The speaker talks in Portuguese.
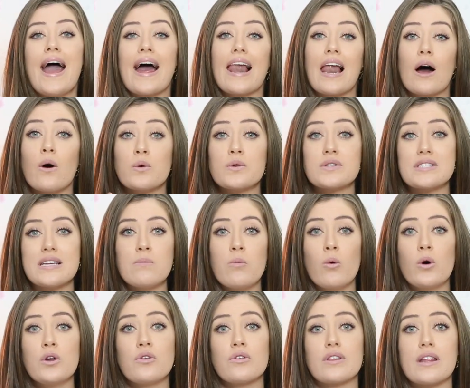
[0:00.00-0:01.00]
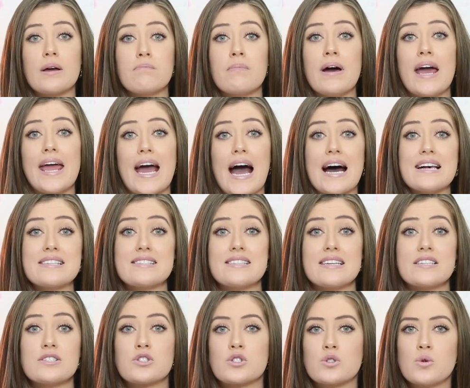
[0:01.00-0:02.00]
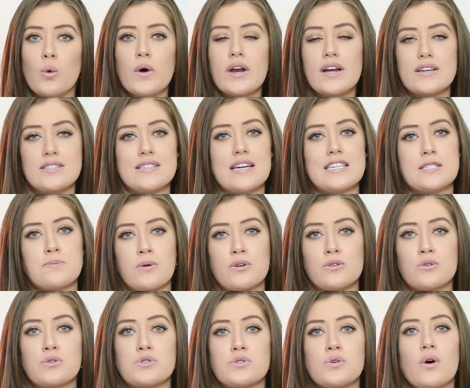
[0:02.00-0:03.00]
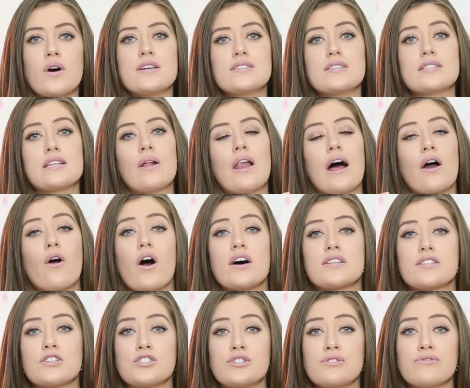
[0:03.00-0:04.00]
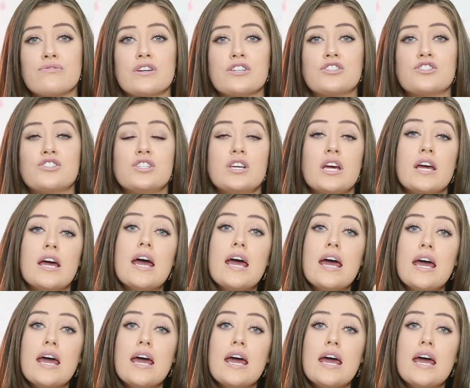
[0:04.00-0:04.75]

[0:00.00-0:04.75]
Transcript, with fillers: Ela usa muito também as texturas nas produções produções, então ela gosta de investir